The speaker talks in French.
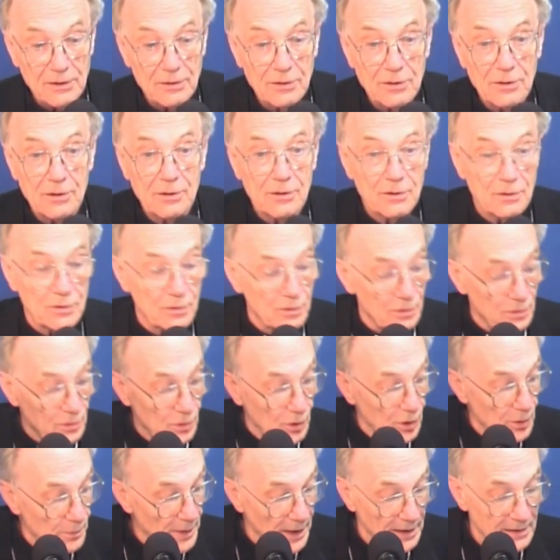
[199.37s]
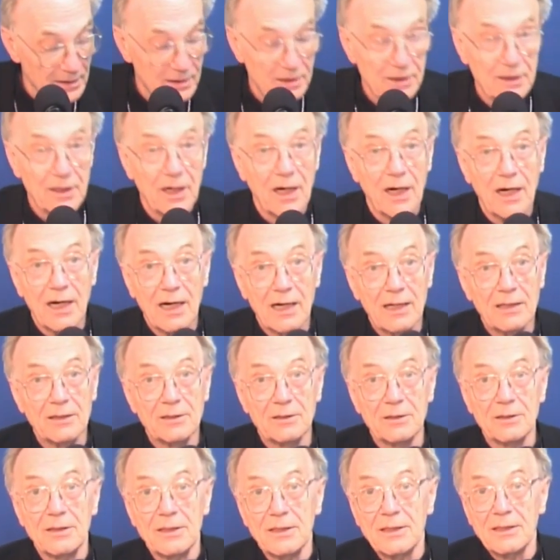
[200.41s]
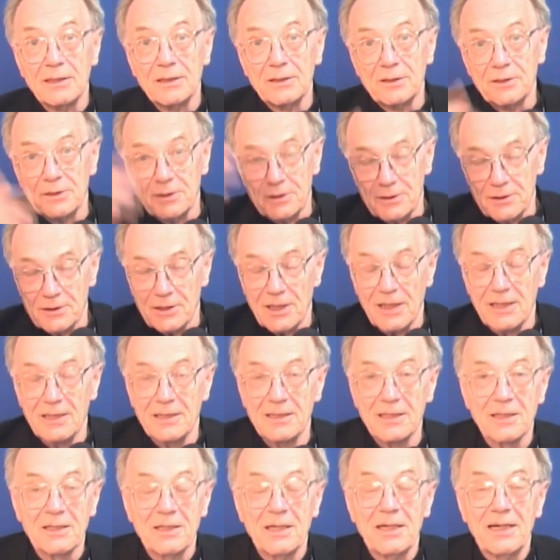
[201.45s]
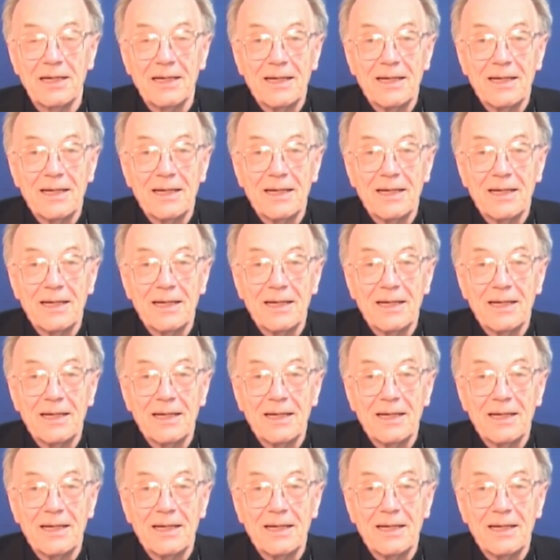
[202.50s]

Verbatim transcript: euh, on repartira, j'allais dire,